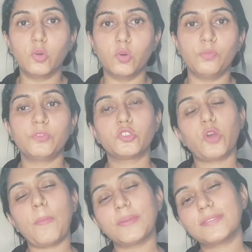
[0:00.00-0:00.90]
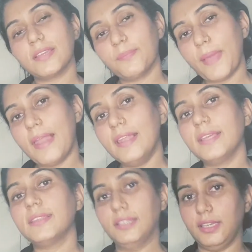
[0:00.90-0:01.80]
को जो आपकी स्किन
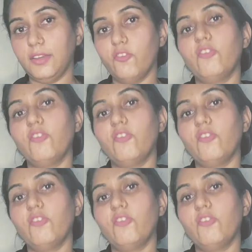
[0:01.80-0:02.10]
पहले थी